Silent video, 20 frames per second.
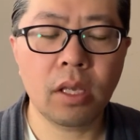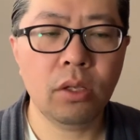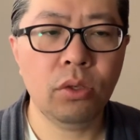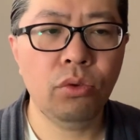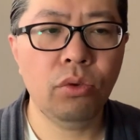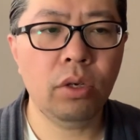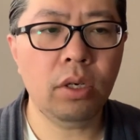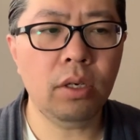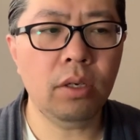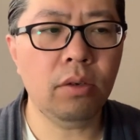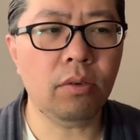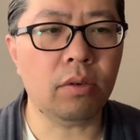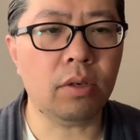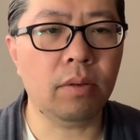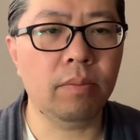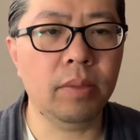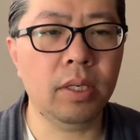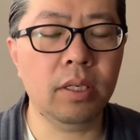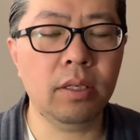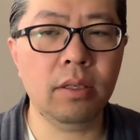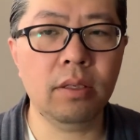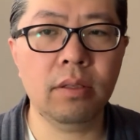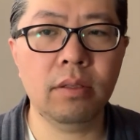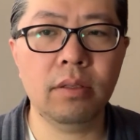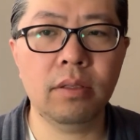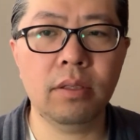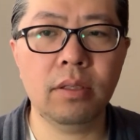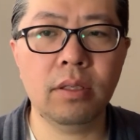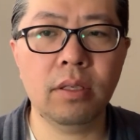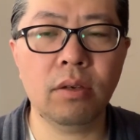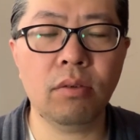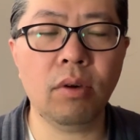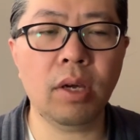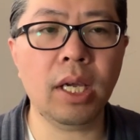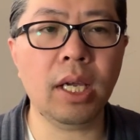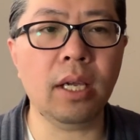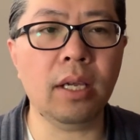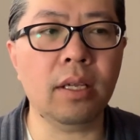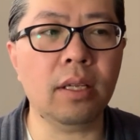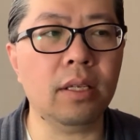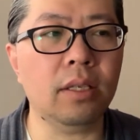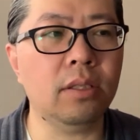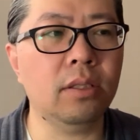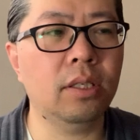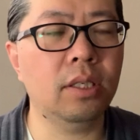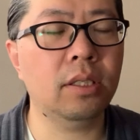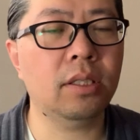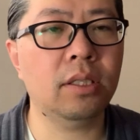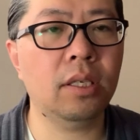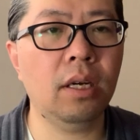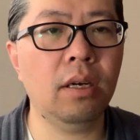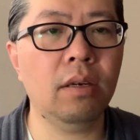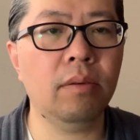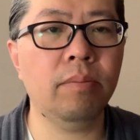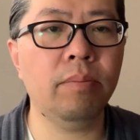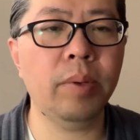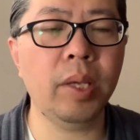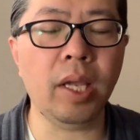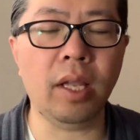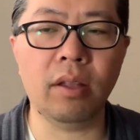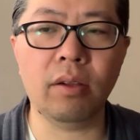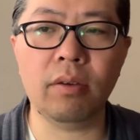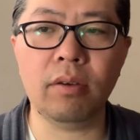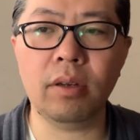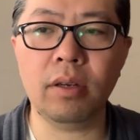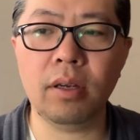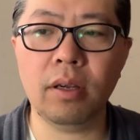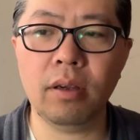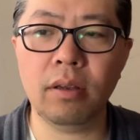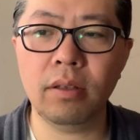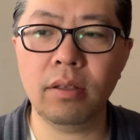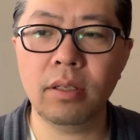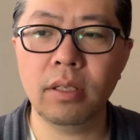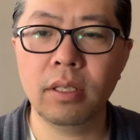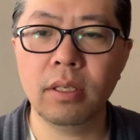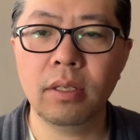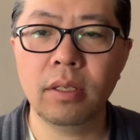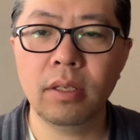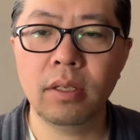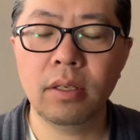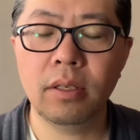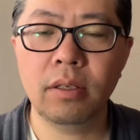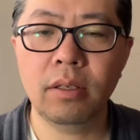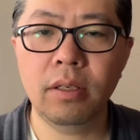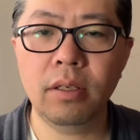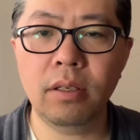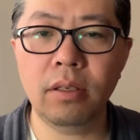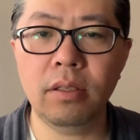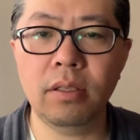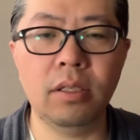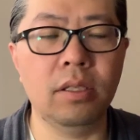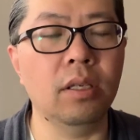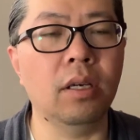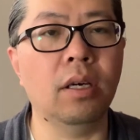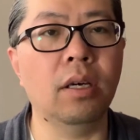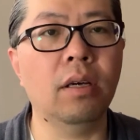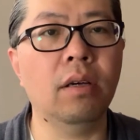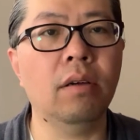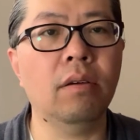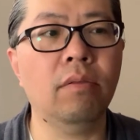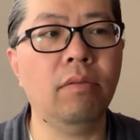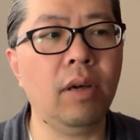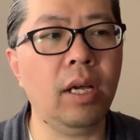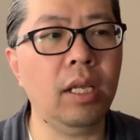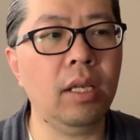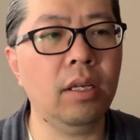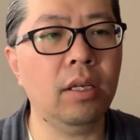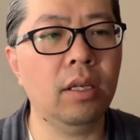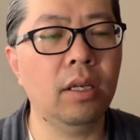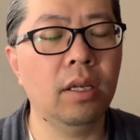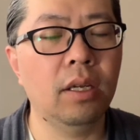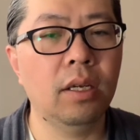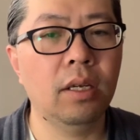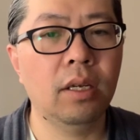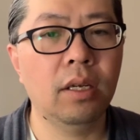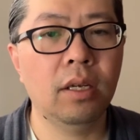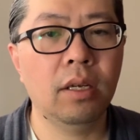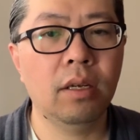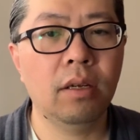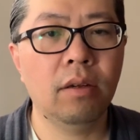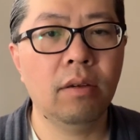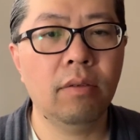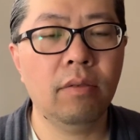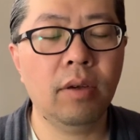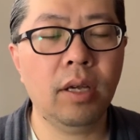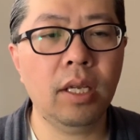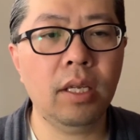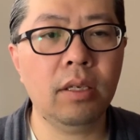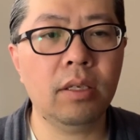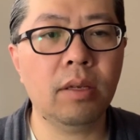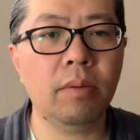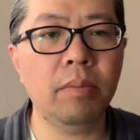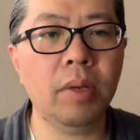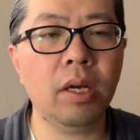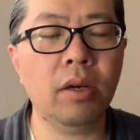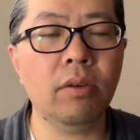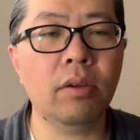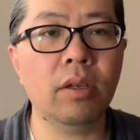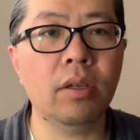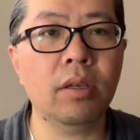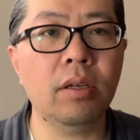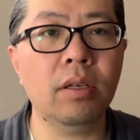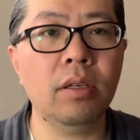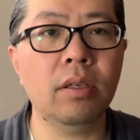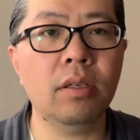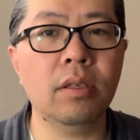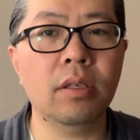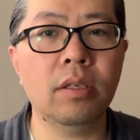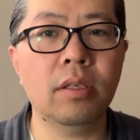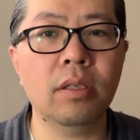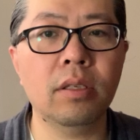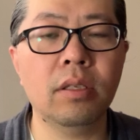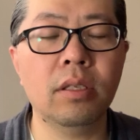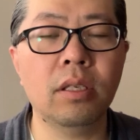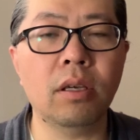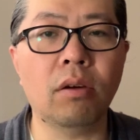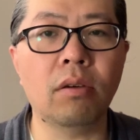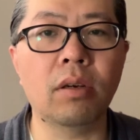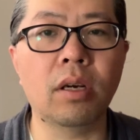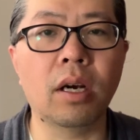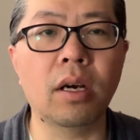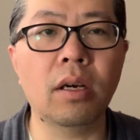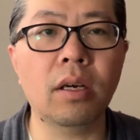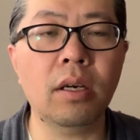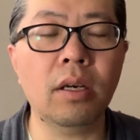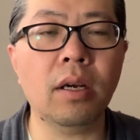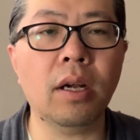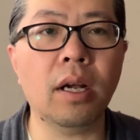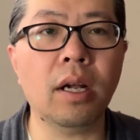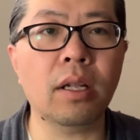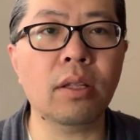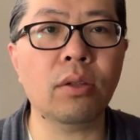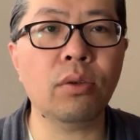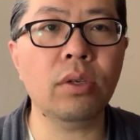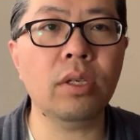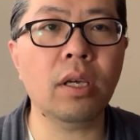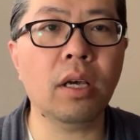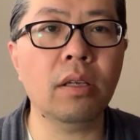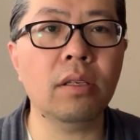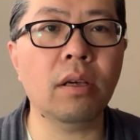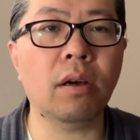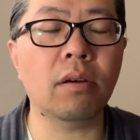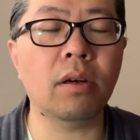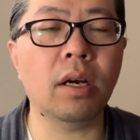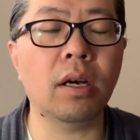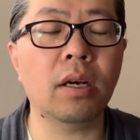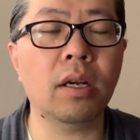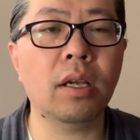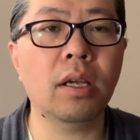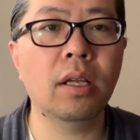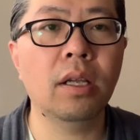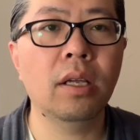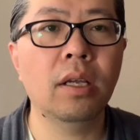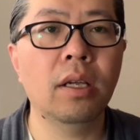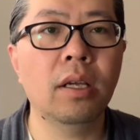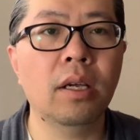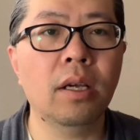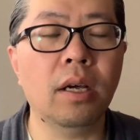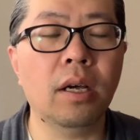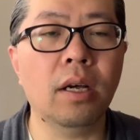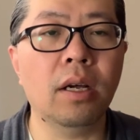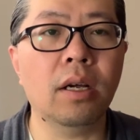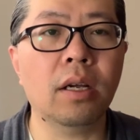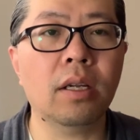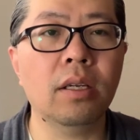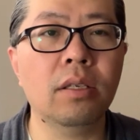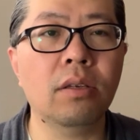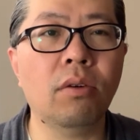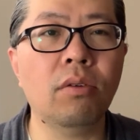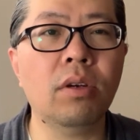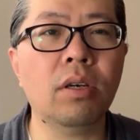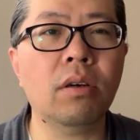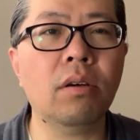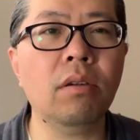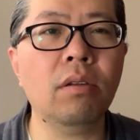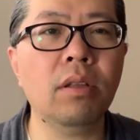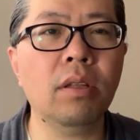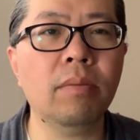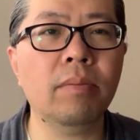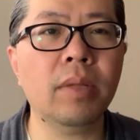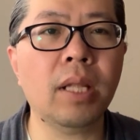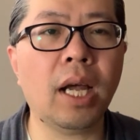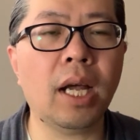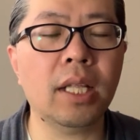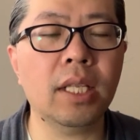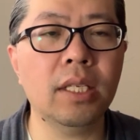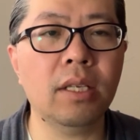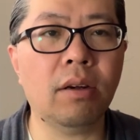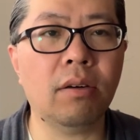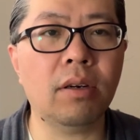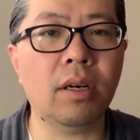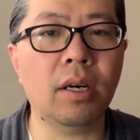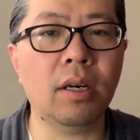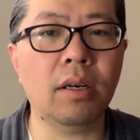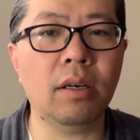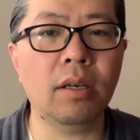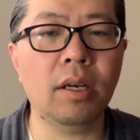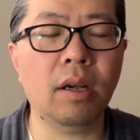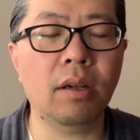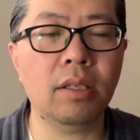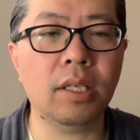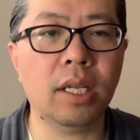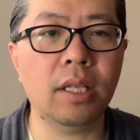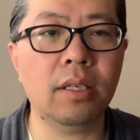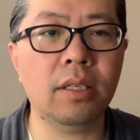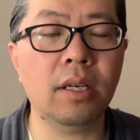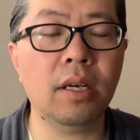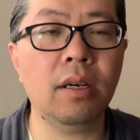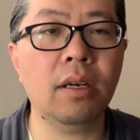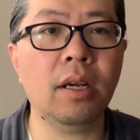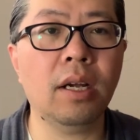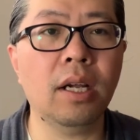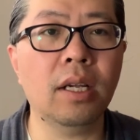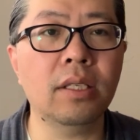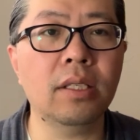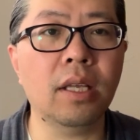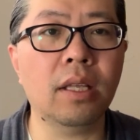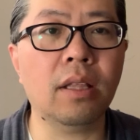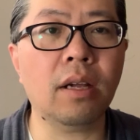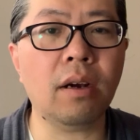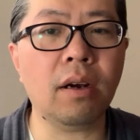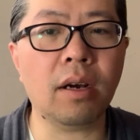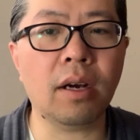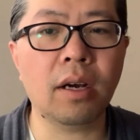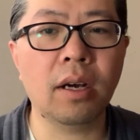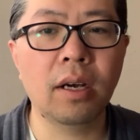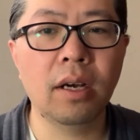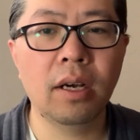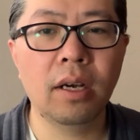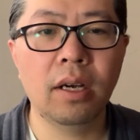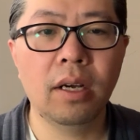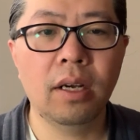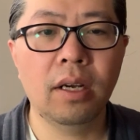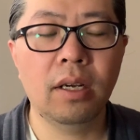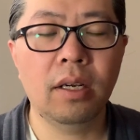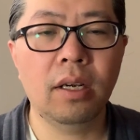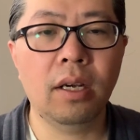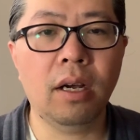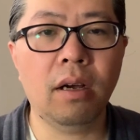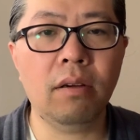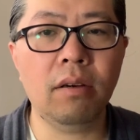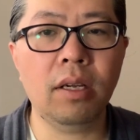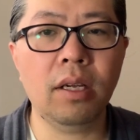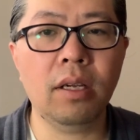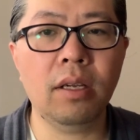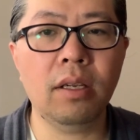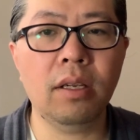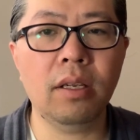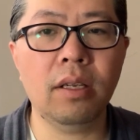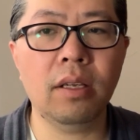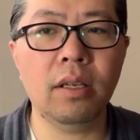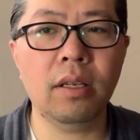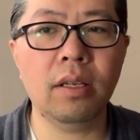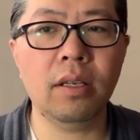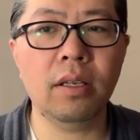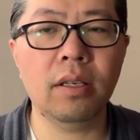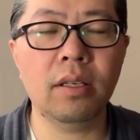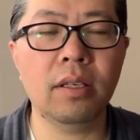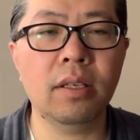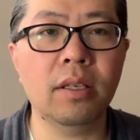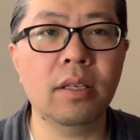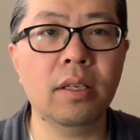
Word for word: 觉着有什么奇怪啊？这身上别扭。然后一醒，发现发现身边有一个小人儿啊，多小的小人呢？啊，跟手指头那么大的小人儿，然后在他身上写字儿，然后这个，